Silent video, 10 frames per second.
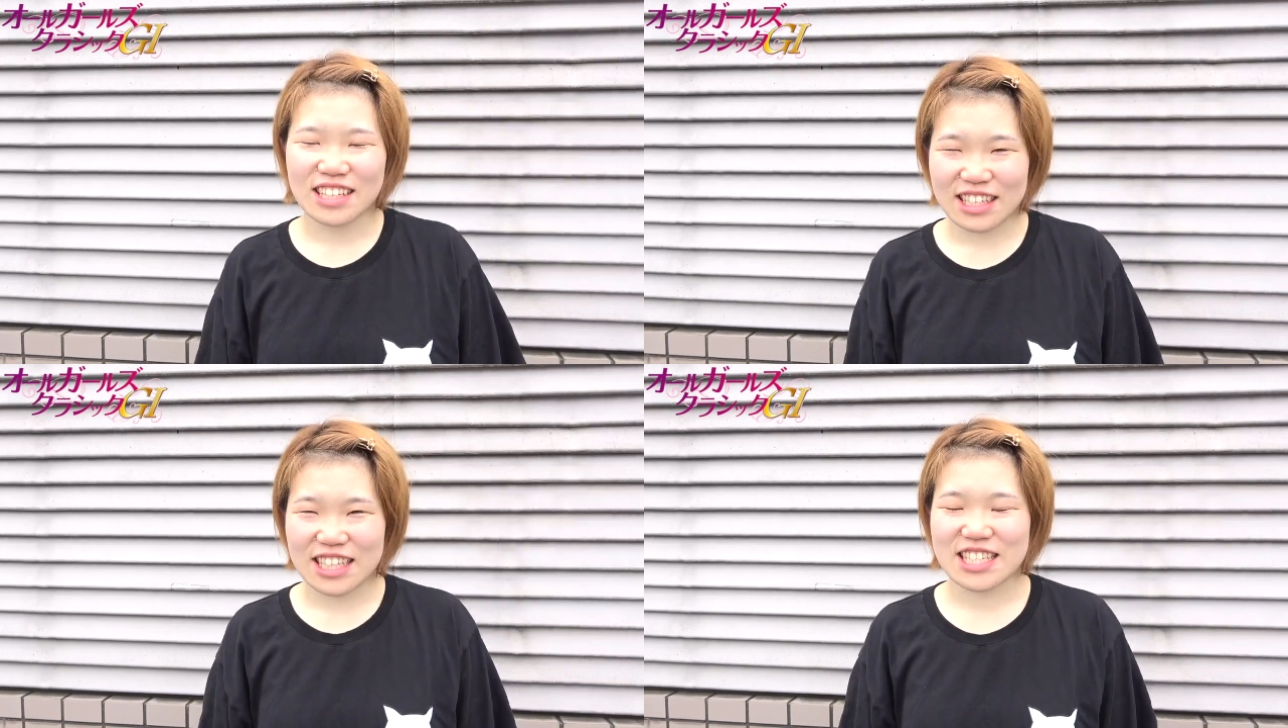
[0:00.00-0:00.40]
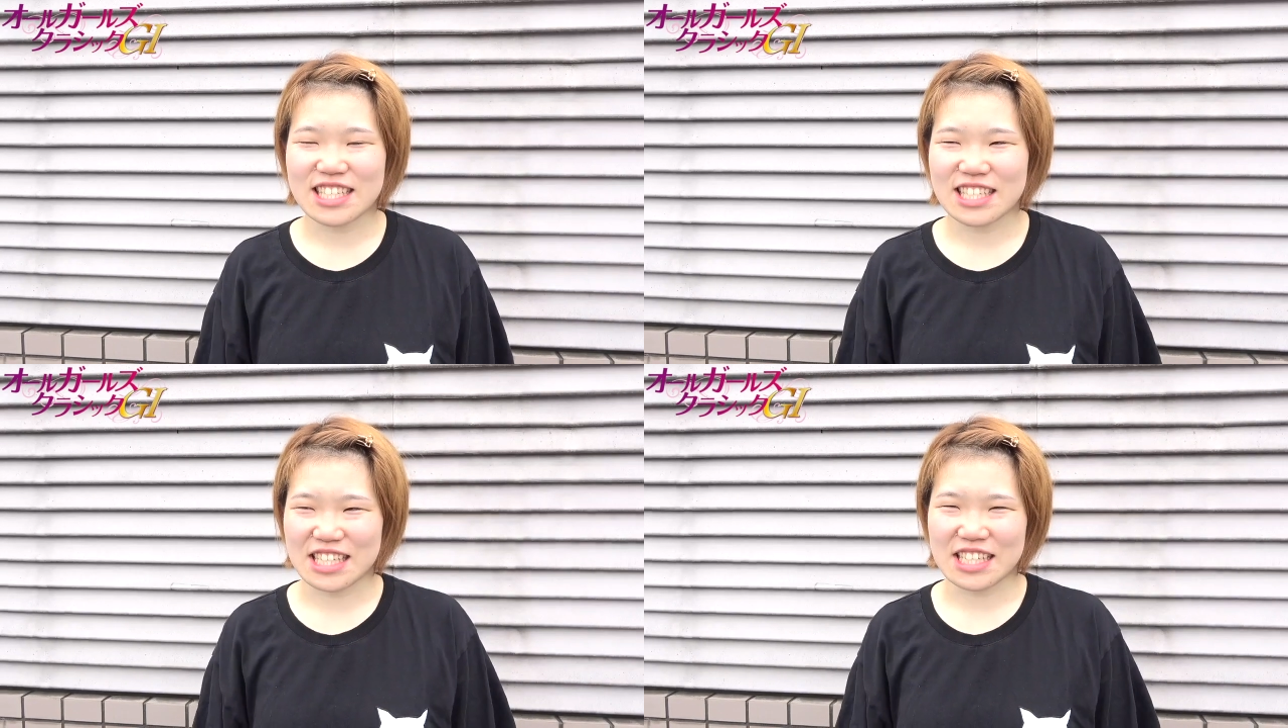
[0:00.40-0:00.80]
練習
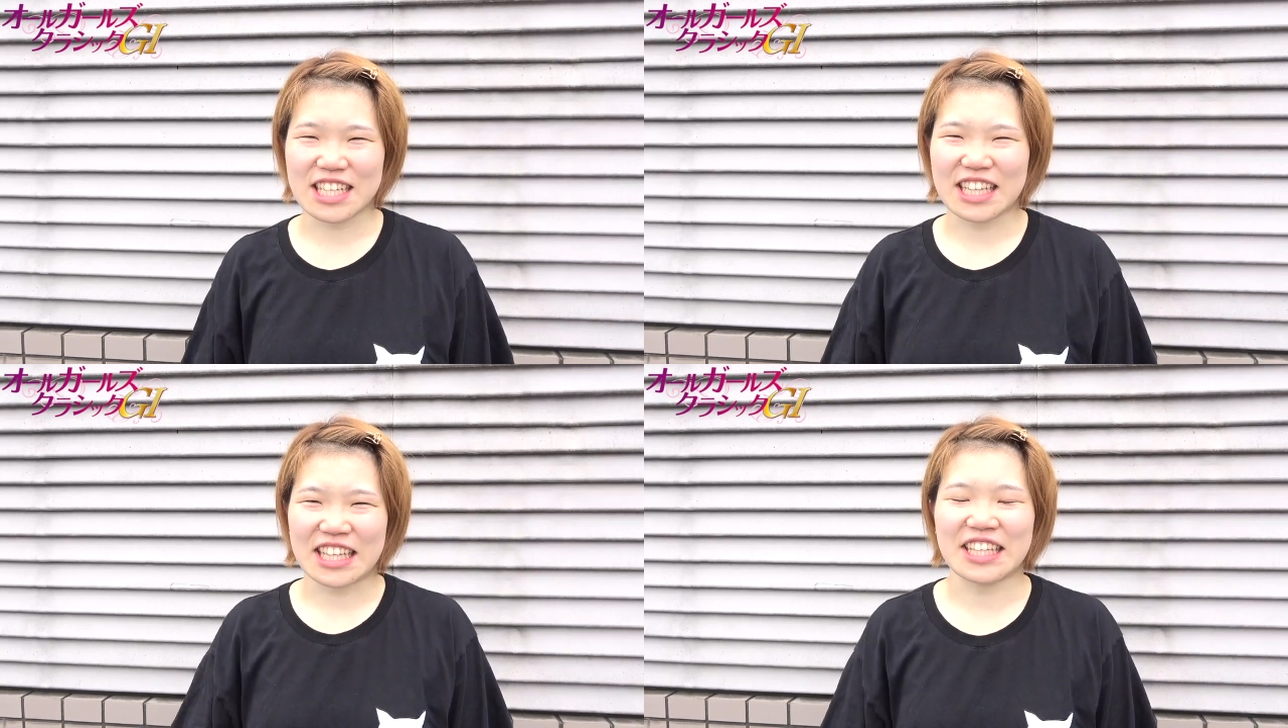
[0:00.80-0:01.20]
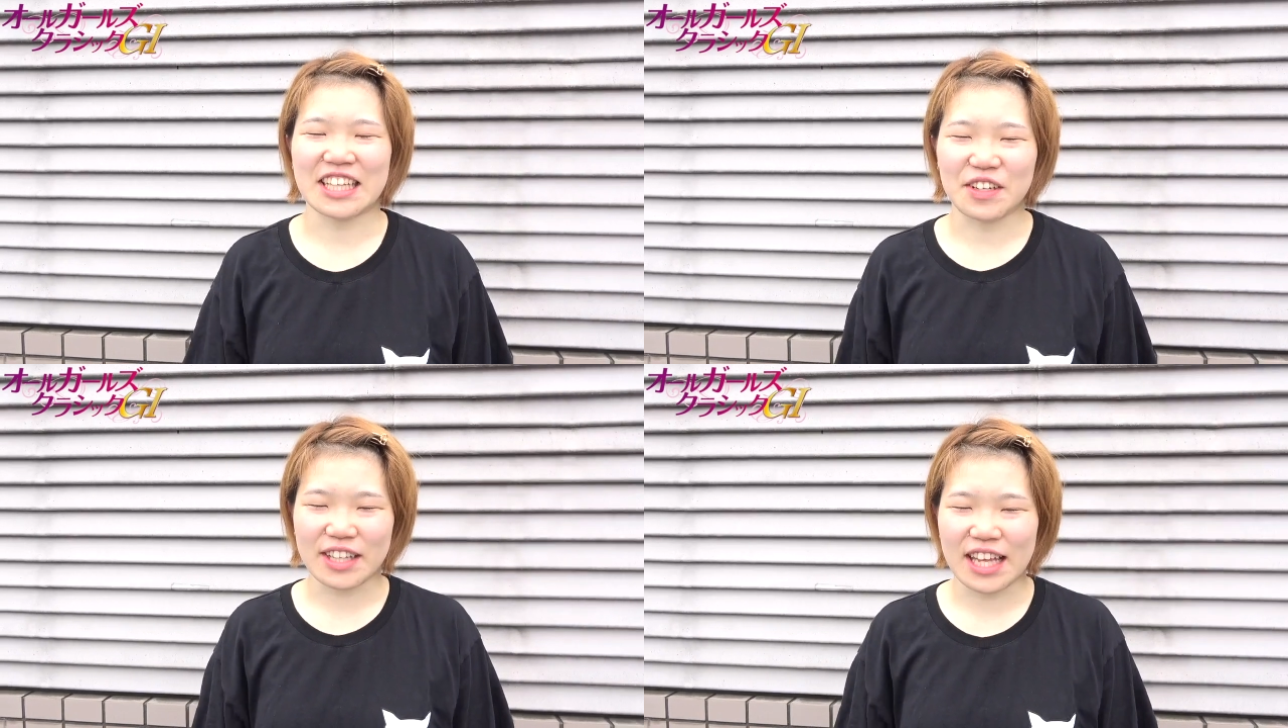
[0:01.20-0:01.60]
させていただい
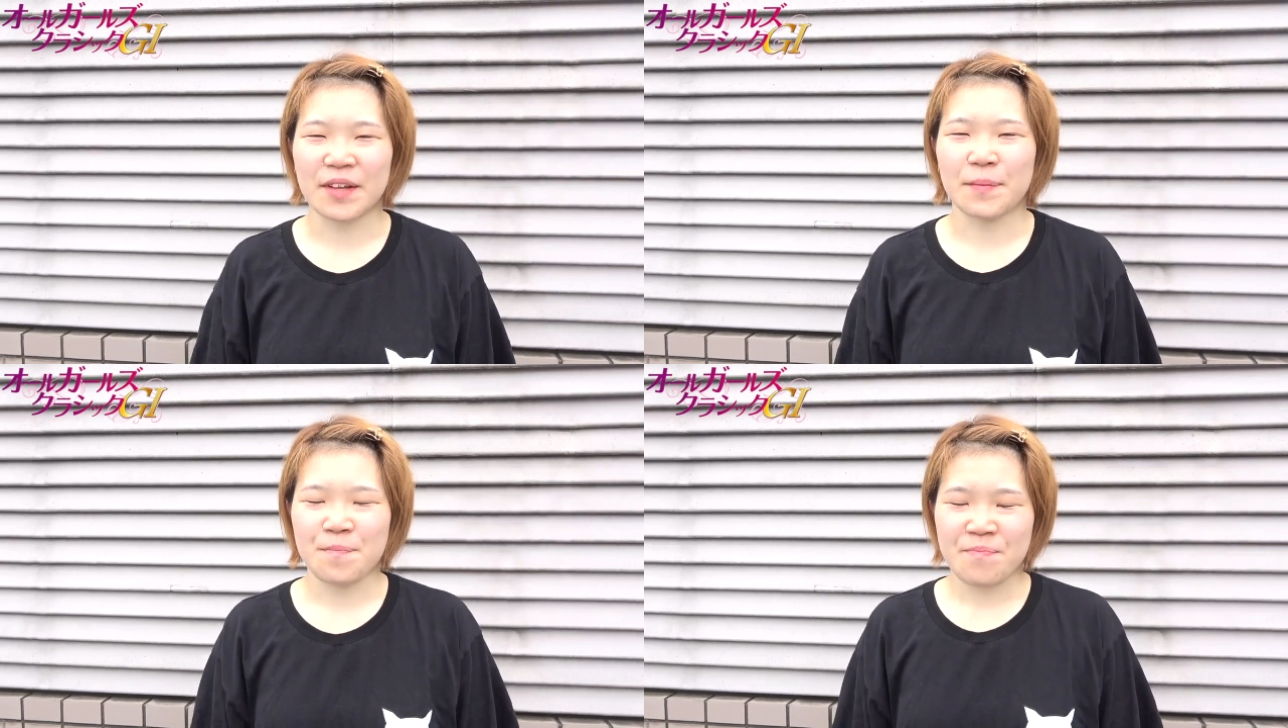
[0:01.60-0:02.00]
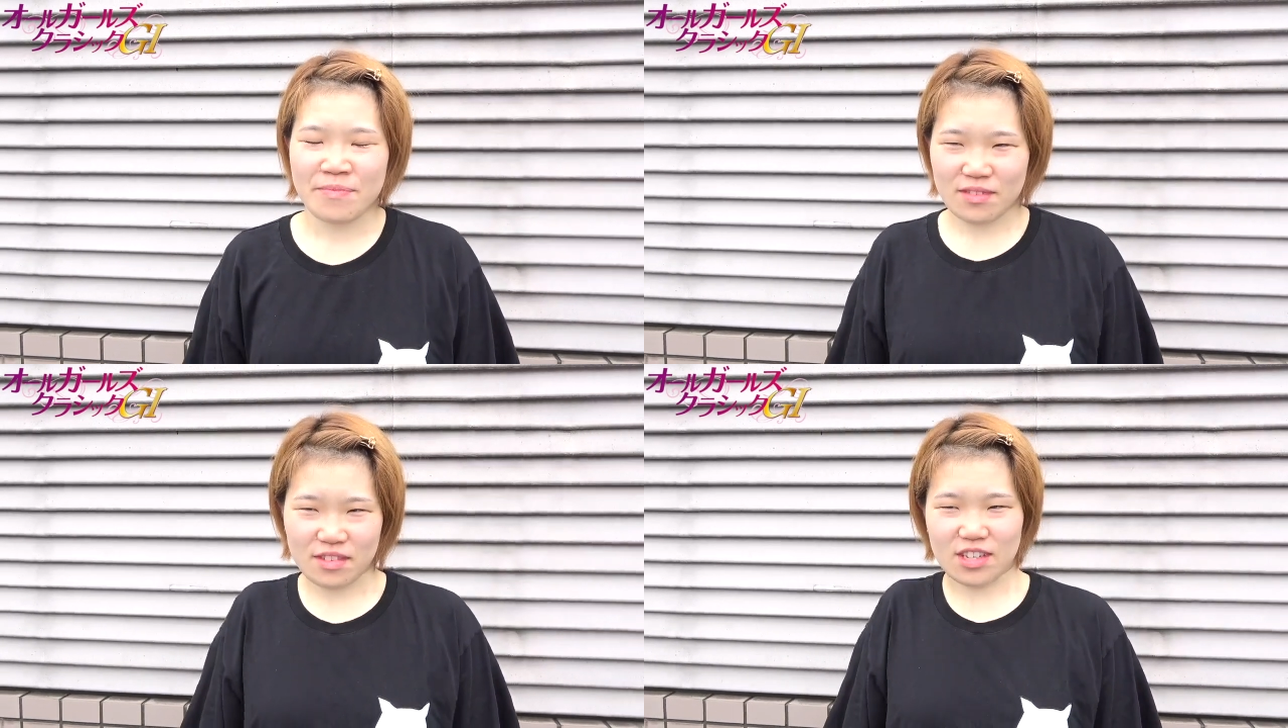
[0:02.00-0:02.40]
たのでそ